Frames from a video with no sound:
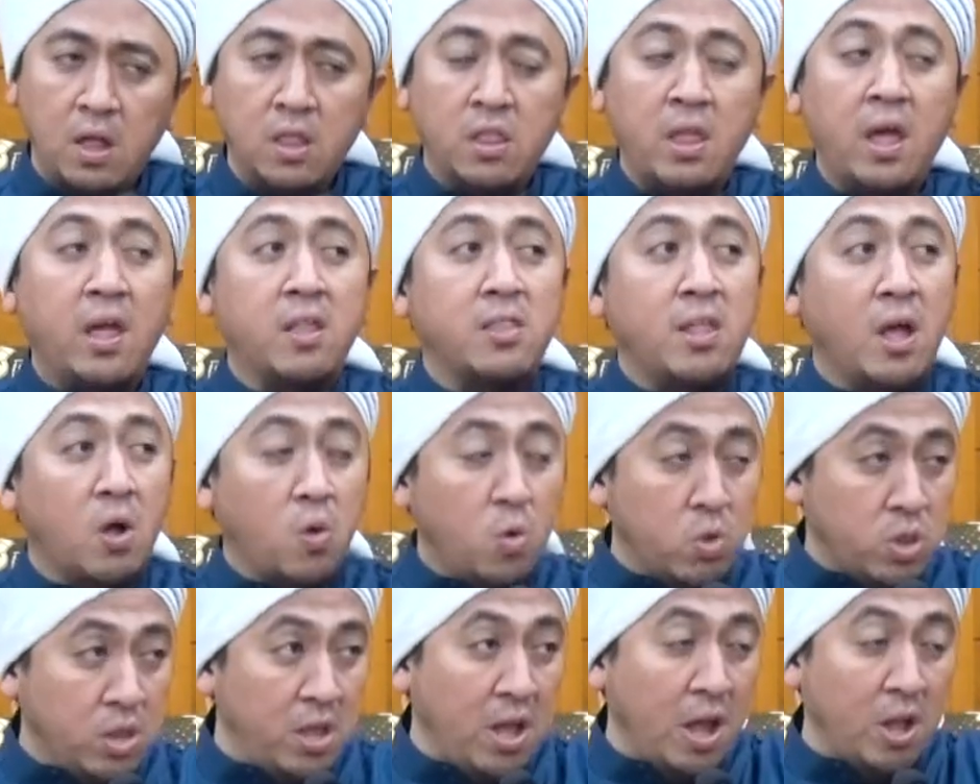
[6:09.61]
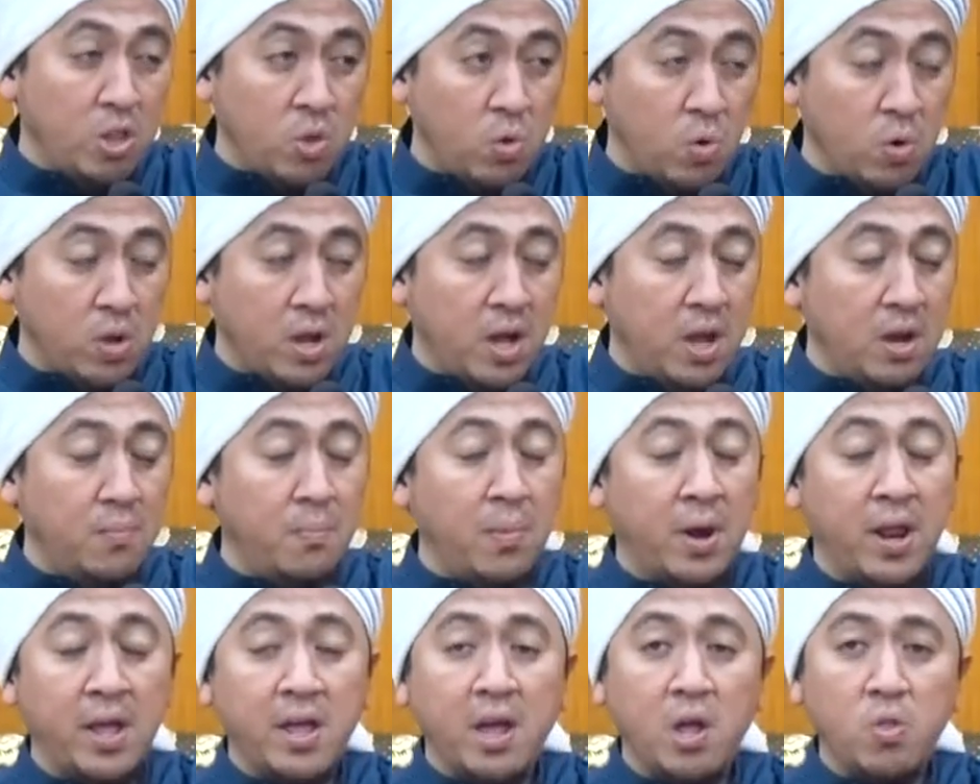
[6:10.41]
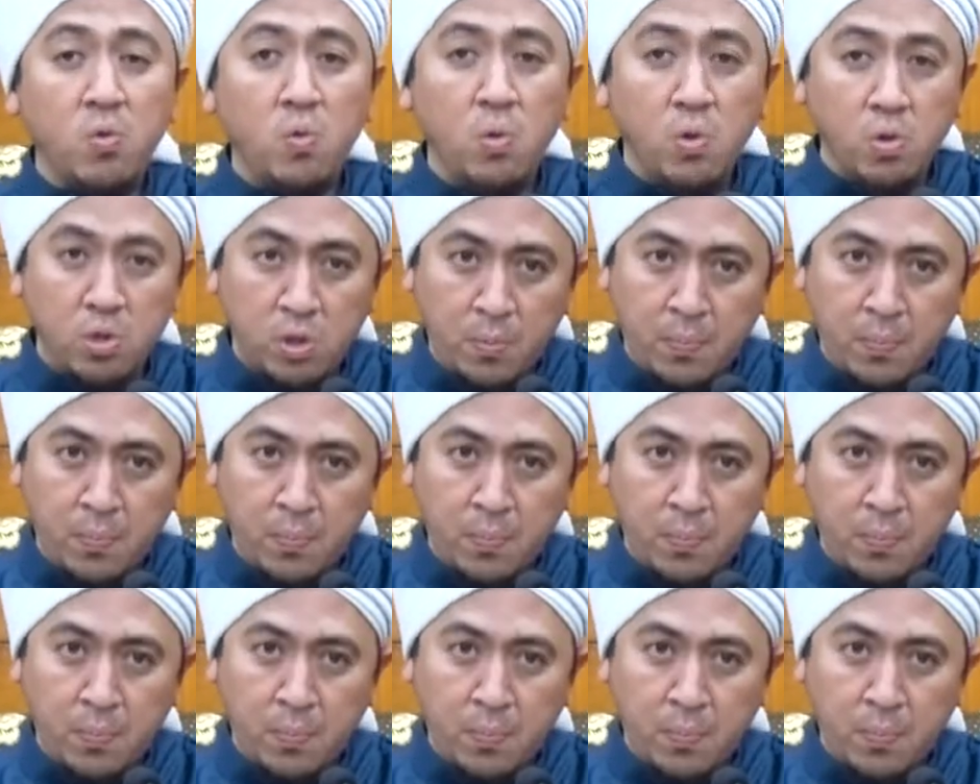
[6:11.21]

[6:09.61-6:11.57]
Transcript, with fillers: saya takut dihancurkan mereka itu